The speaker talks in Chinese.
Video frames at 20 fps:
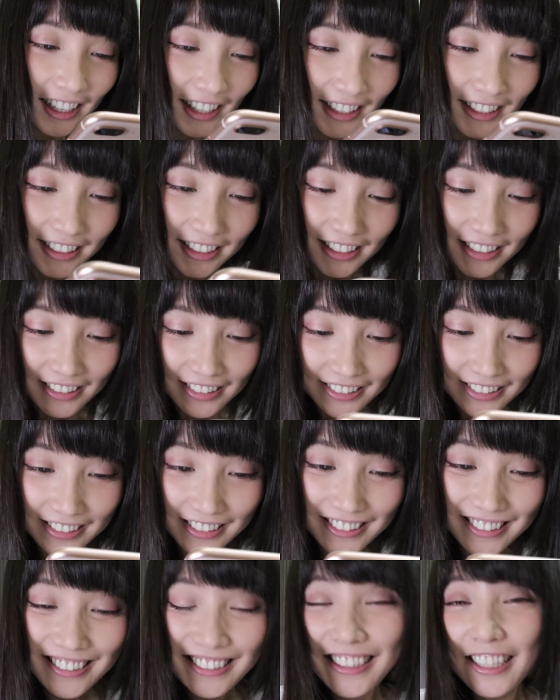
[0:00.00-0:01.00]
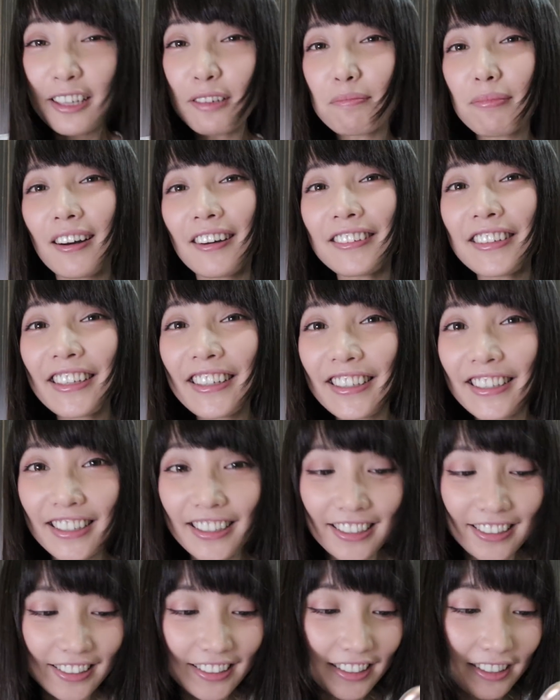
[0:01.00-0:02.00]
哎，十连包一
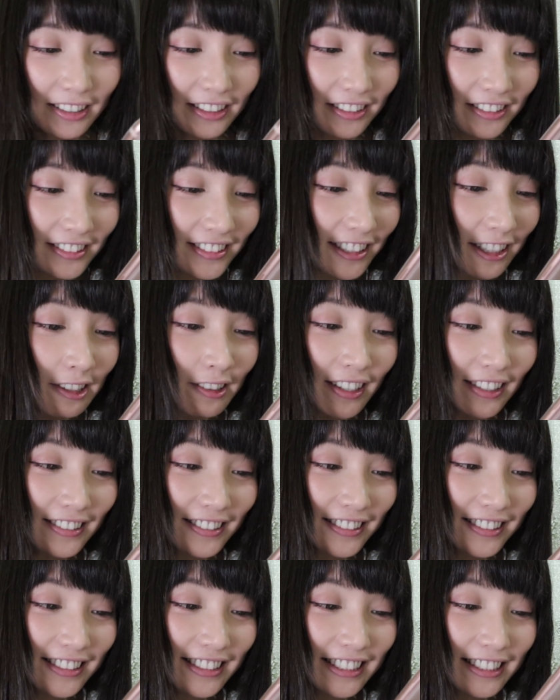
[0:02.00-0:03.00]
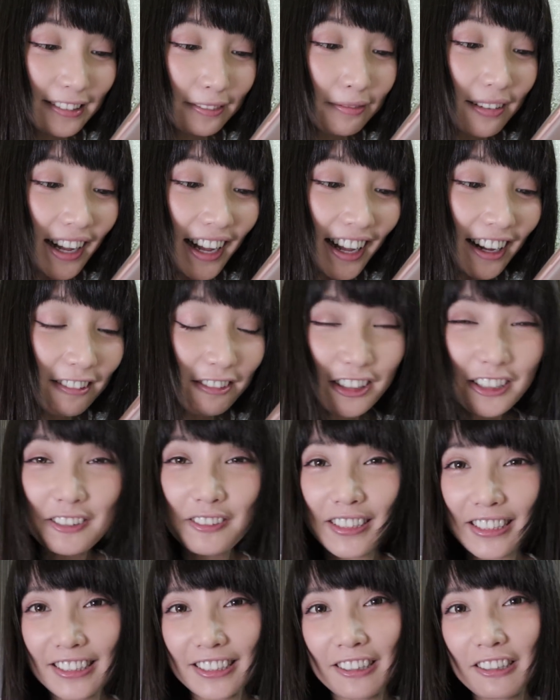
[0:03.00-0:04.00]
个。城隍是十趴，我以
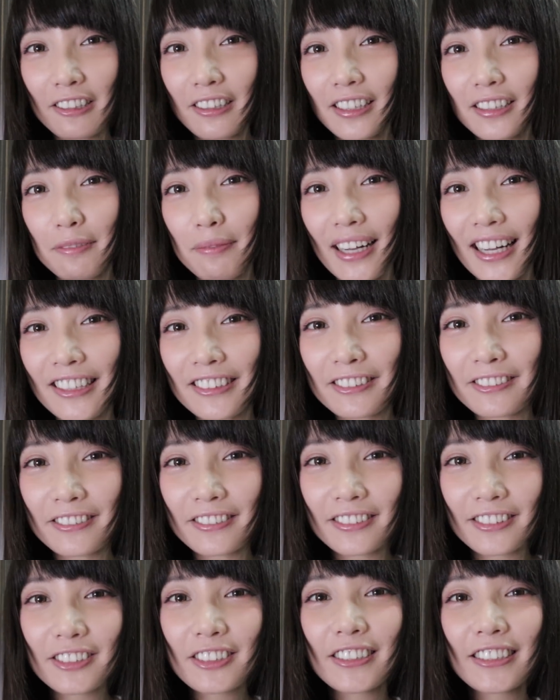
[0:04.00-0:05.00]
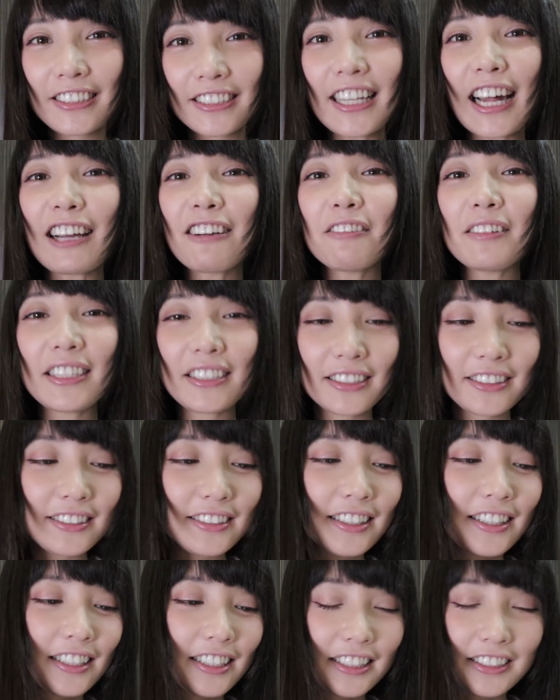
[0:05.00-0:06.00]
为城隍的趴数就是三位，
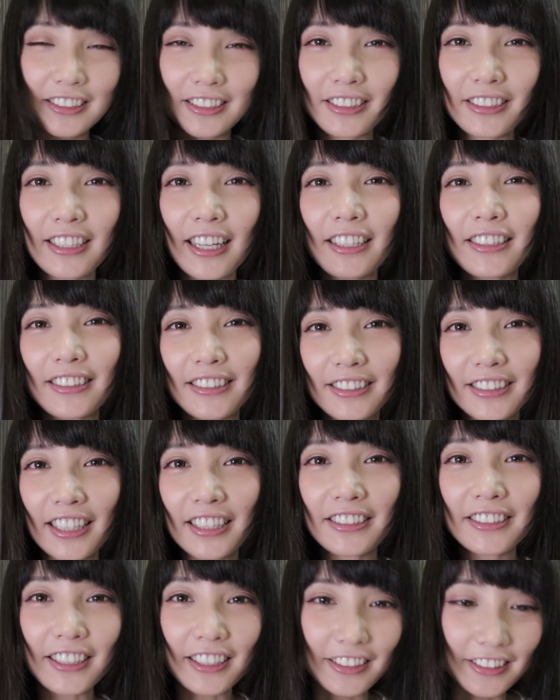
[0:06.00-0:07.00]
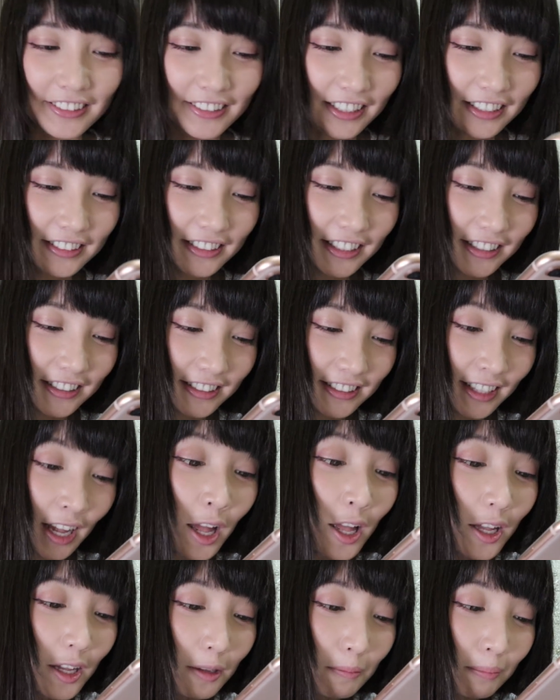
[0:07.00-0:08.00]
是可能三十三、三十三、三十三，
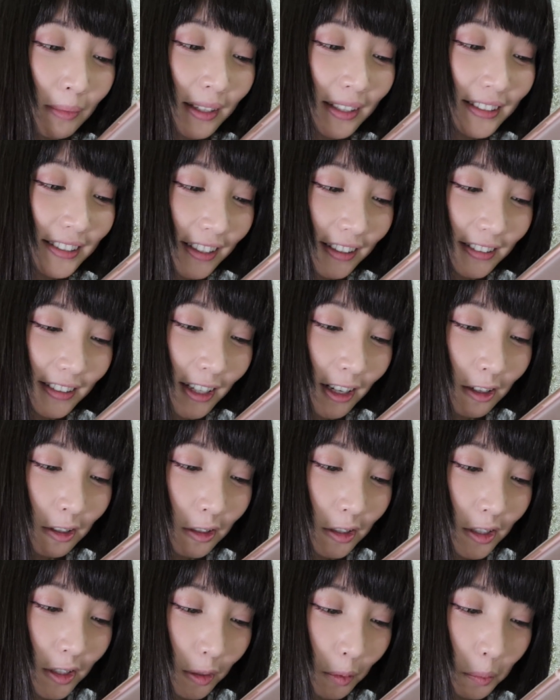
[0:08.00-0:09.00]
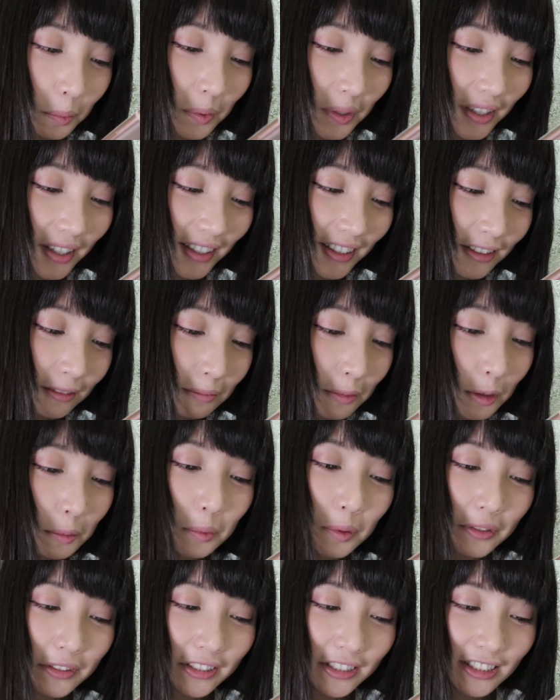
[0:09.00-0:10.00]
没想到虎爷孟
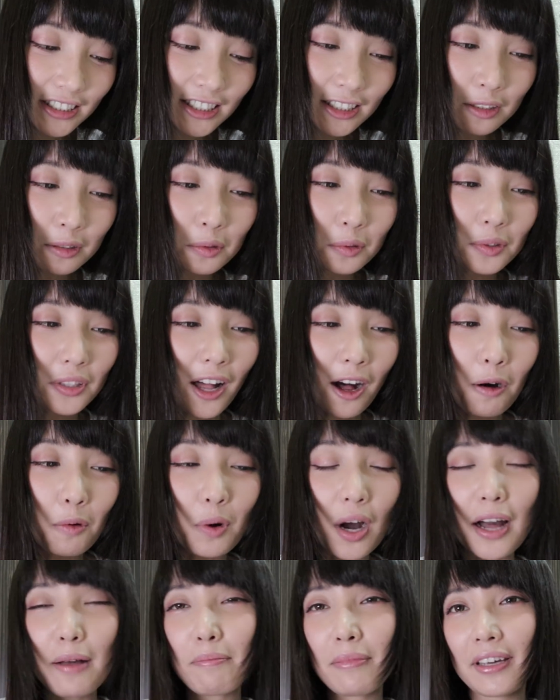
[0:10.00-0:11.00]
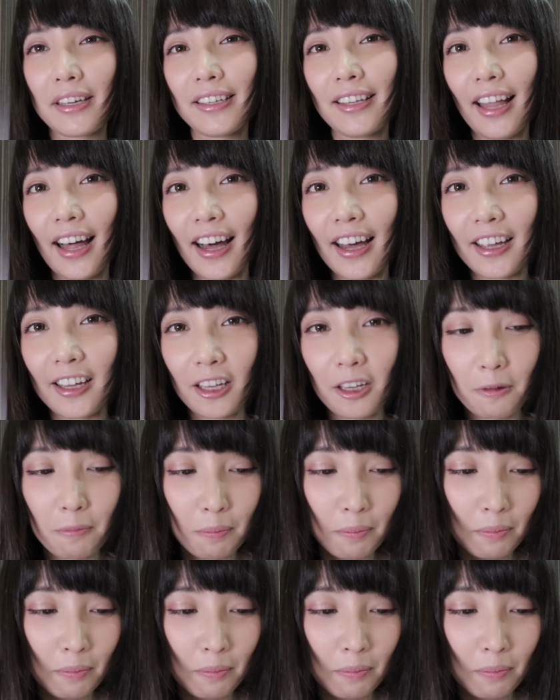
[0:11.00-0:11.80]
婆是四五，然后我还没来，